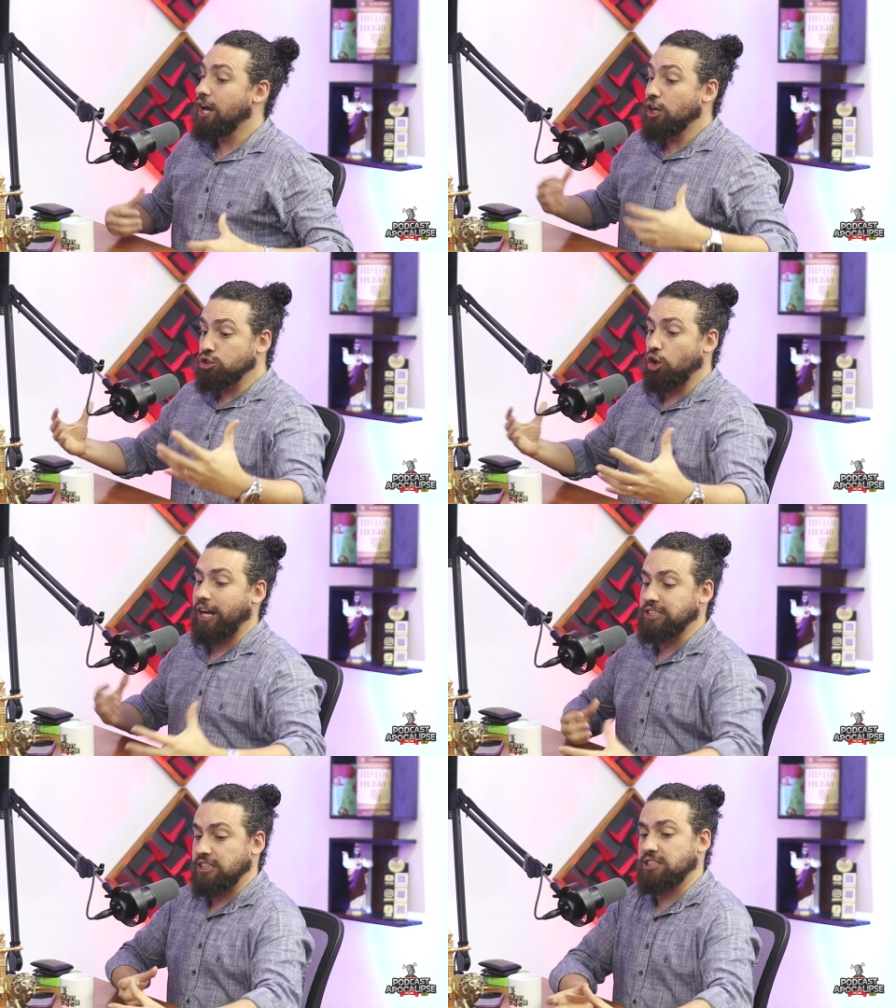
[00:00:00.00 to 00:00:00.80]
Só que a
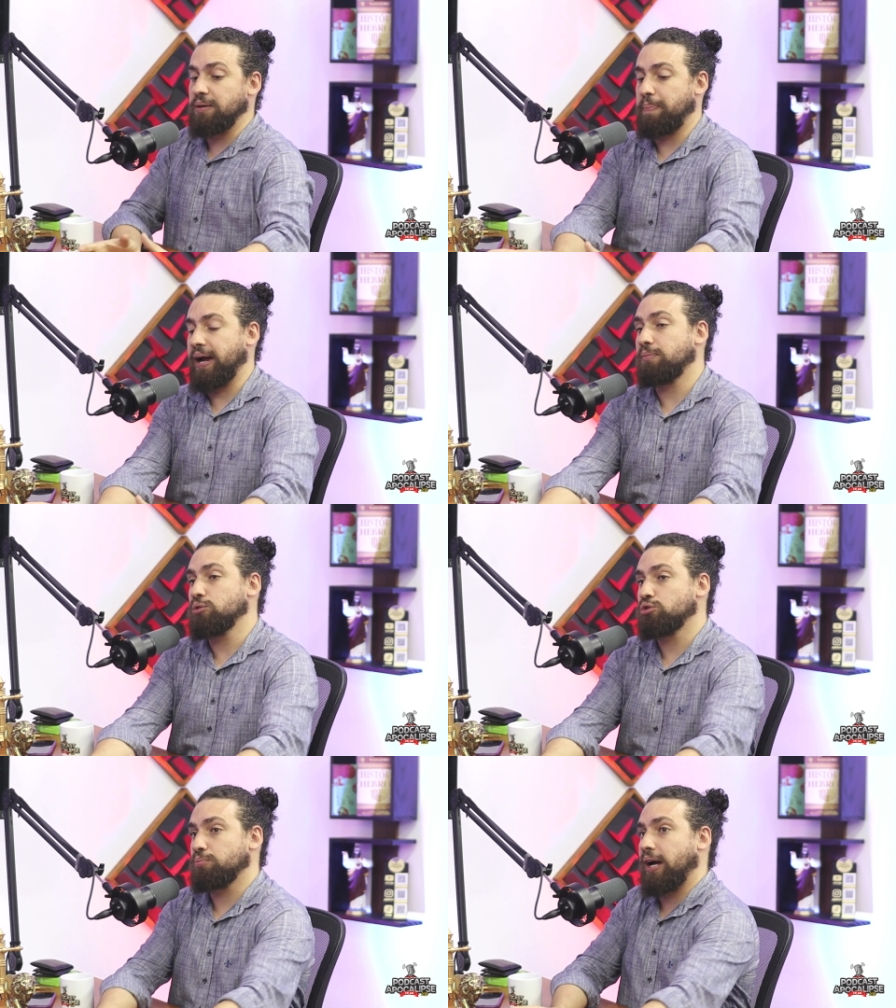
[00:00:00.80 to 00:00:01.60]
gente se pega
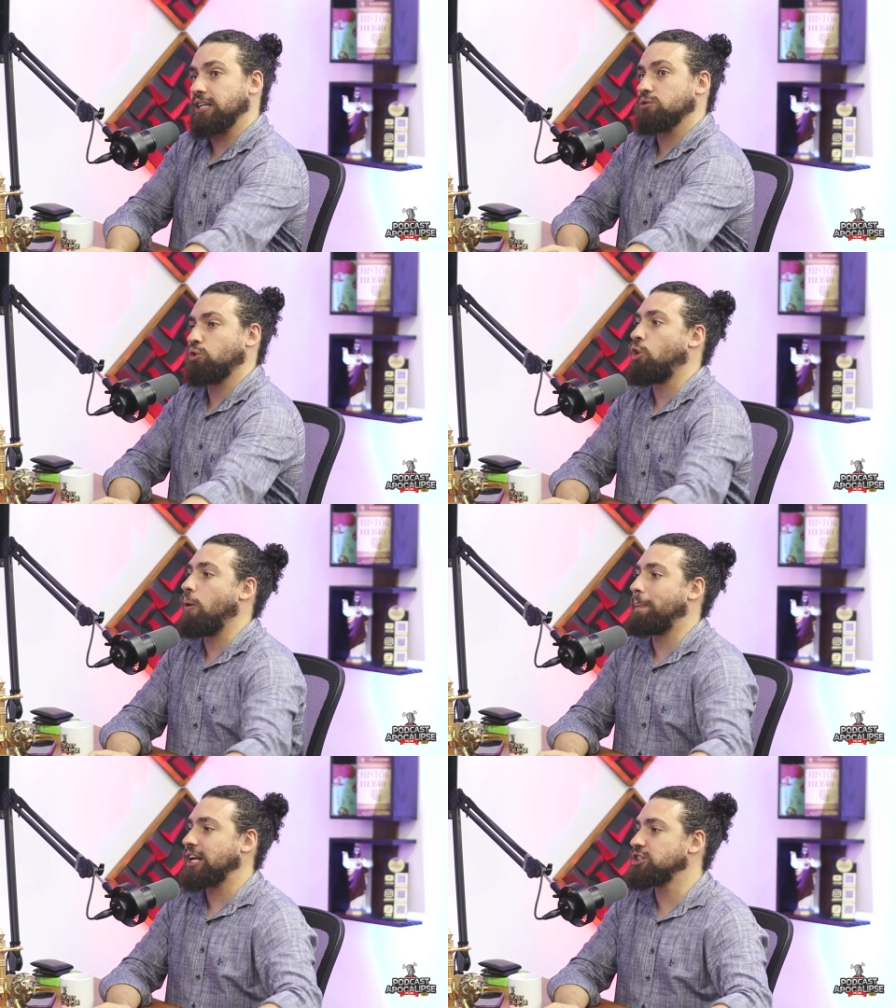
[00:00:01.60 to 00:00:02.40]
muito mais no
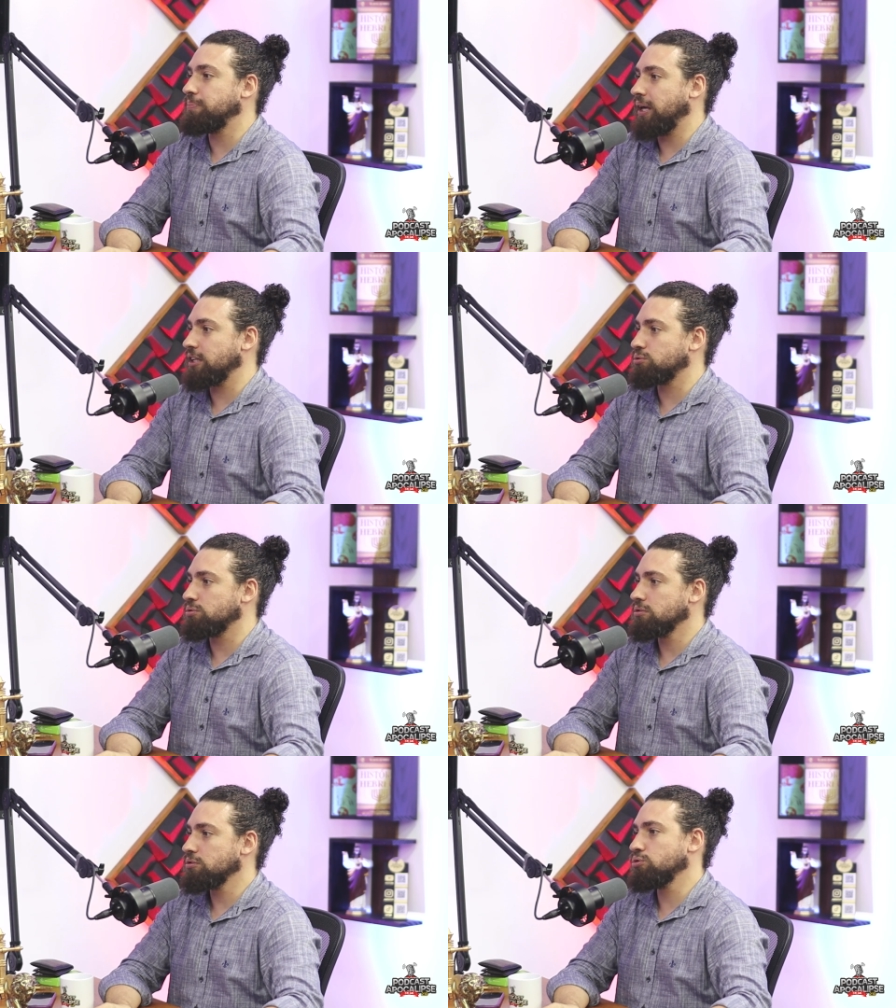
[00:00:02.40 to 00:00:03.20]
compartimento
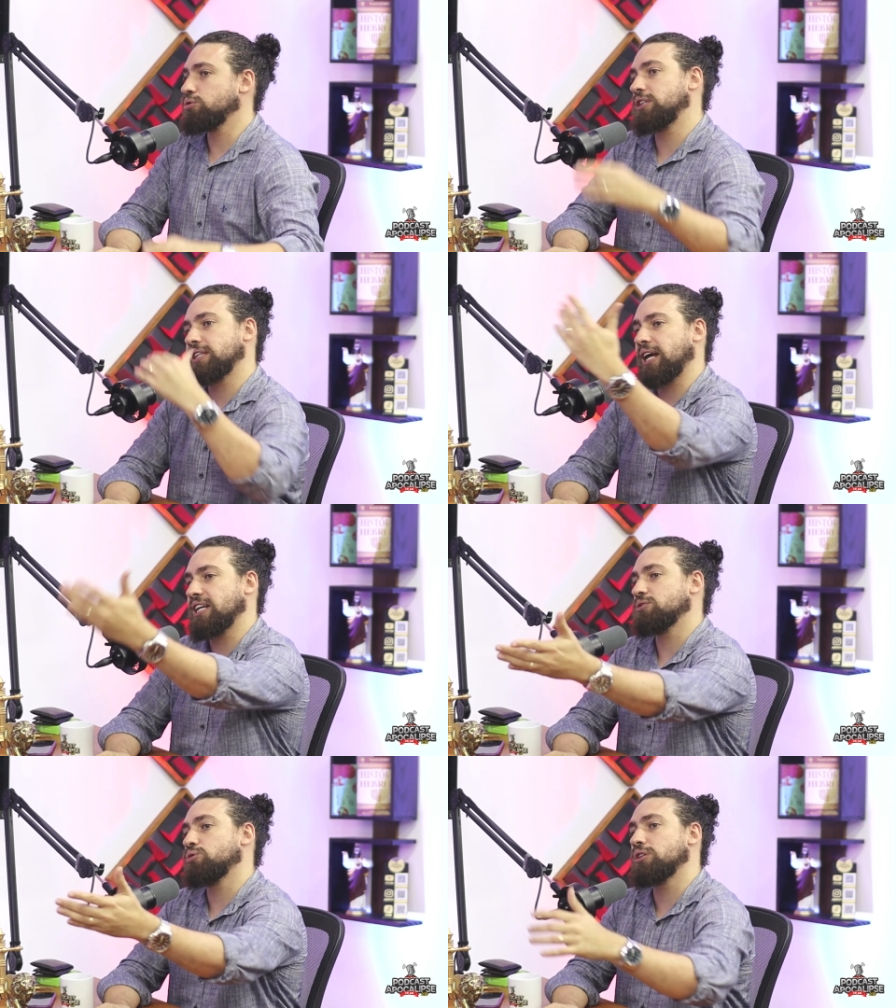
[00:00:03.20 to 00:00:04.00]
do ah. que, na,
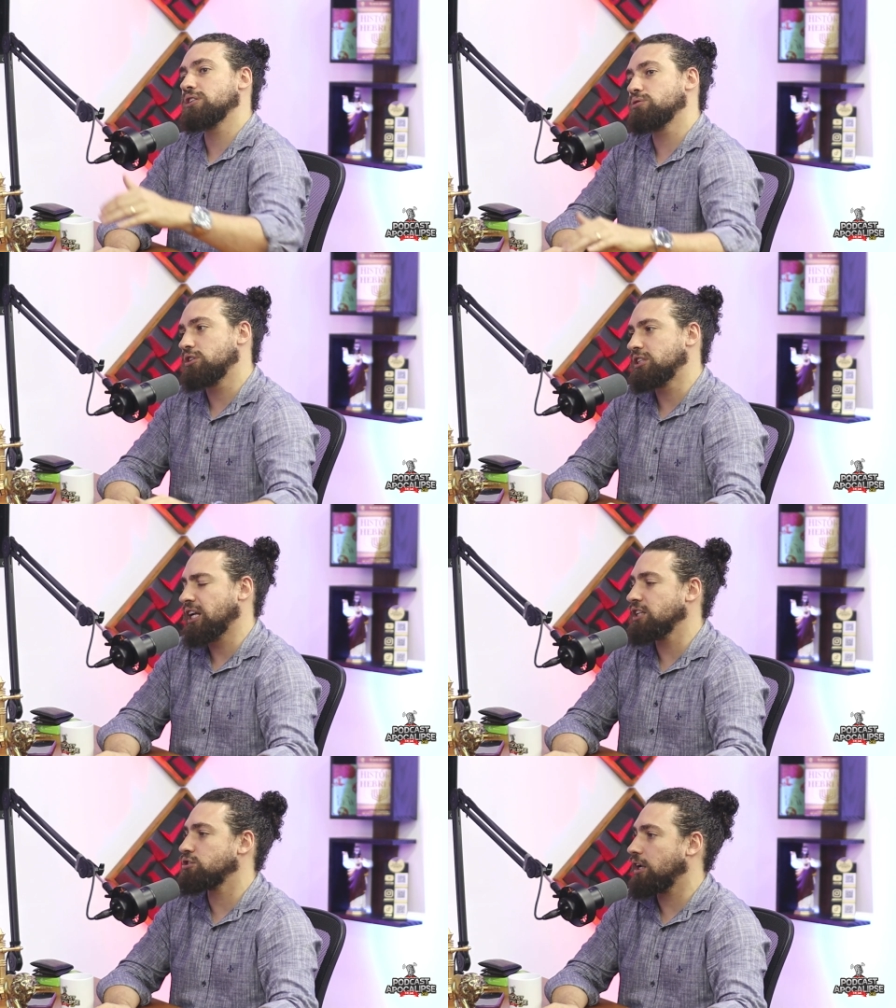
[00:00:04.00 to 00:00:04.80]
no, que no
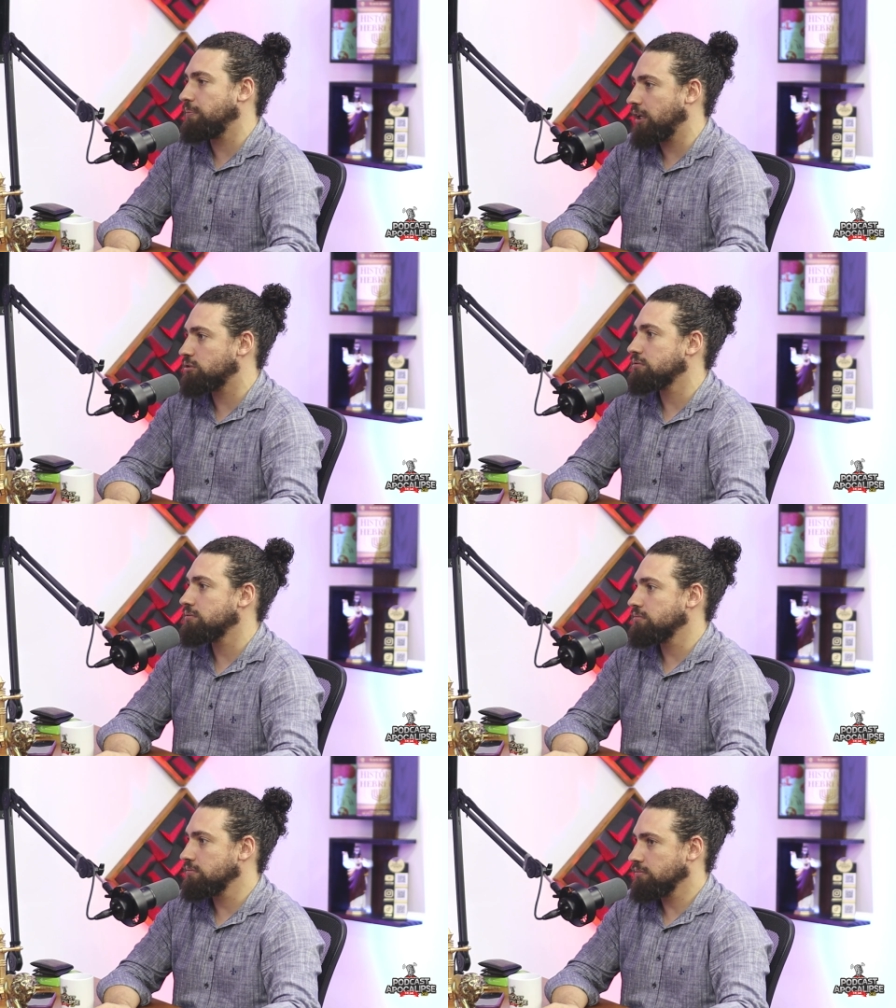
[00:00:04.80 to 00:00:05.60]
direcionamento.
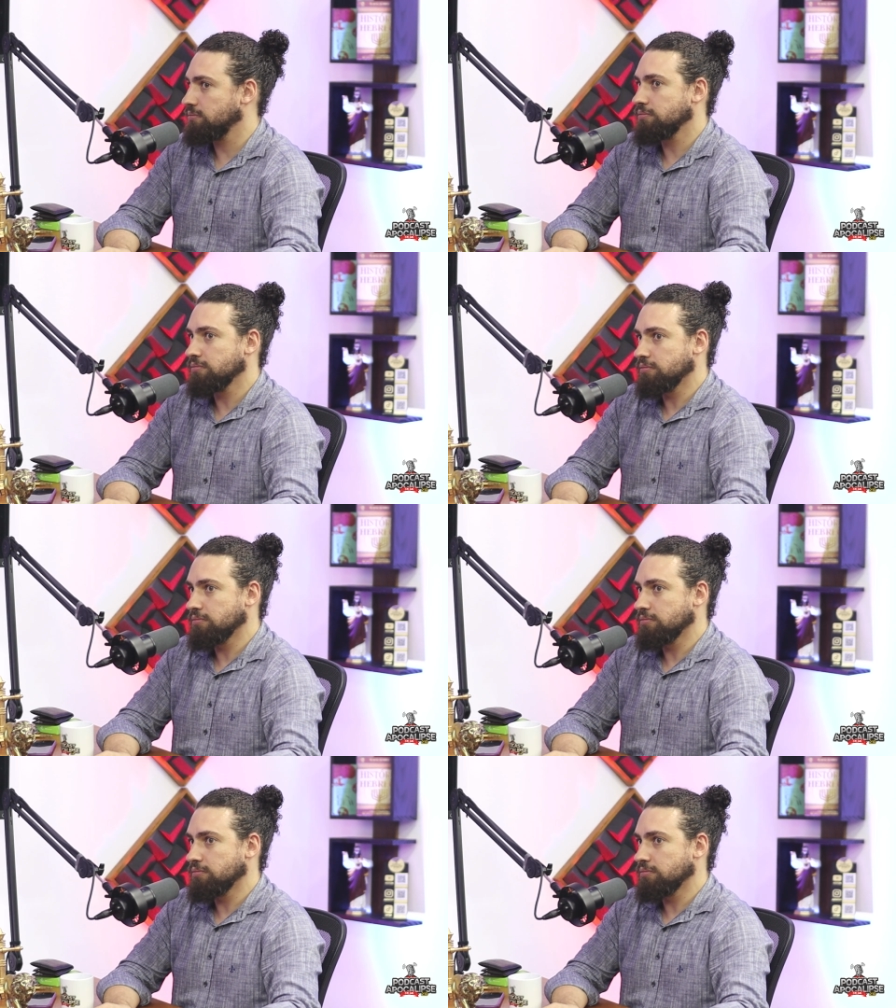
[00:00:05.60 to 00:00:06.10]
Nossa.